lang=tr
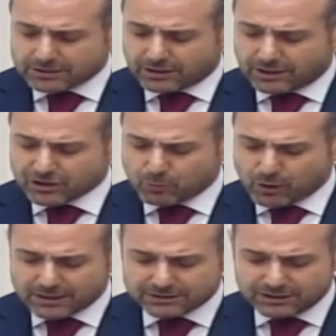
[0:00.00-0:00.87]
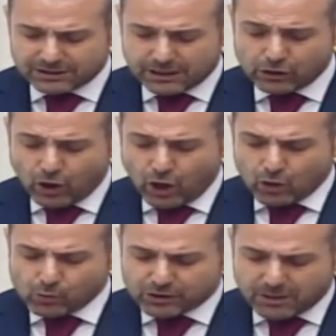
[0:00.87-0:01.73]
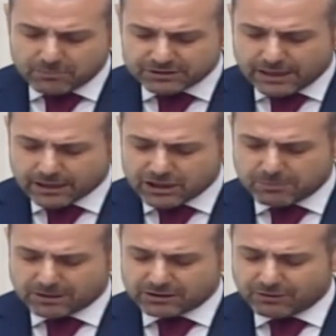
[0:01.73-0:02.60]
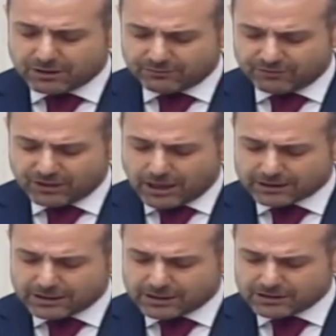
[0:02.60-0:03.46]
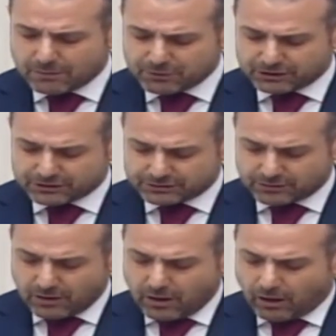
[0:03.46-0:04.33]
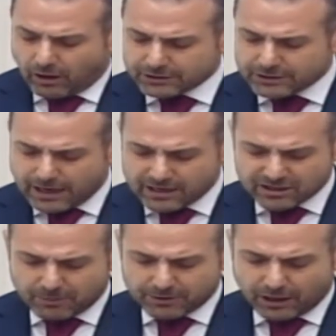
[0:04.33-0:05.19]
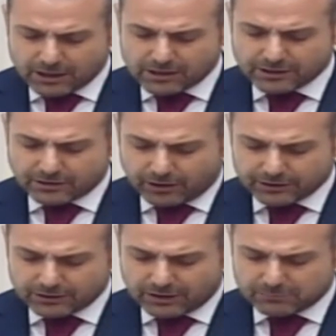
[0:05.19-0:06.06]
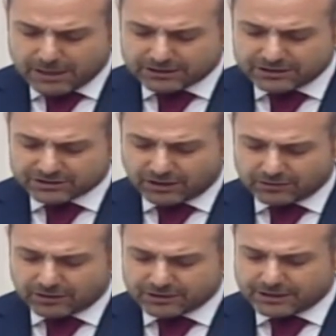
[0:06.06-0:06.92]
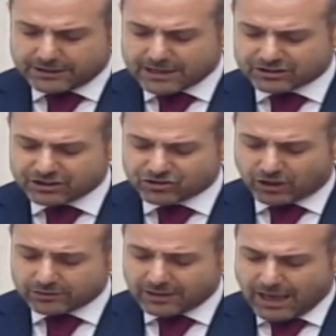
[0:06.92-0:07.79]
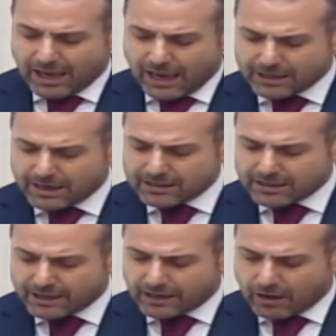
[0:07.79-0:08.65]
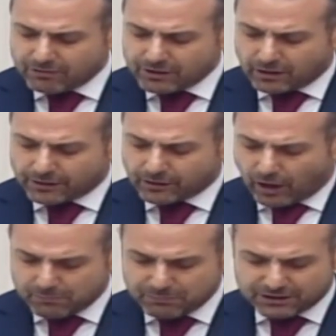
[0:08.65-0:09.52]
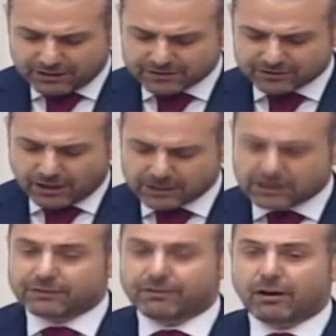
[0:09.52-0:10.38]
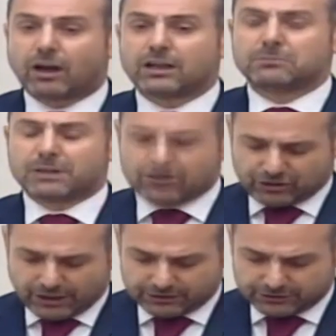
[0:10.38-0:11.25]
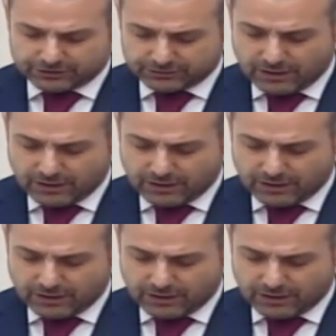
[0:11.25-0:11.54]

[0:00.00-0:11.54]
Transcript: sadece bölgesinin değil, ülkemizin en kıymetli ve vilayetlerinden biridir. Adı her zaman hayırla anılan mert insanlar diğer Erzincan, erenler, evliyalar, abidler, zahitler ve alimler şehridir.